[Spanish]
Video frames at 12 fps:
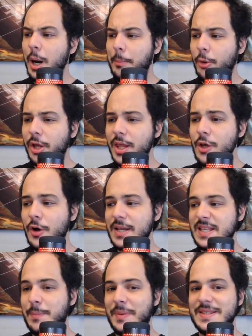¿Por qué digo que
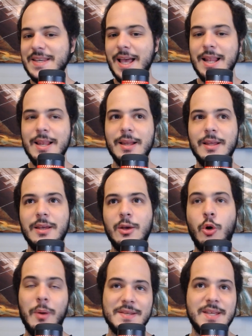es especial
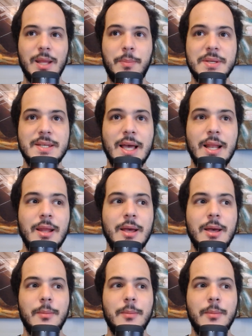o va a ser especial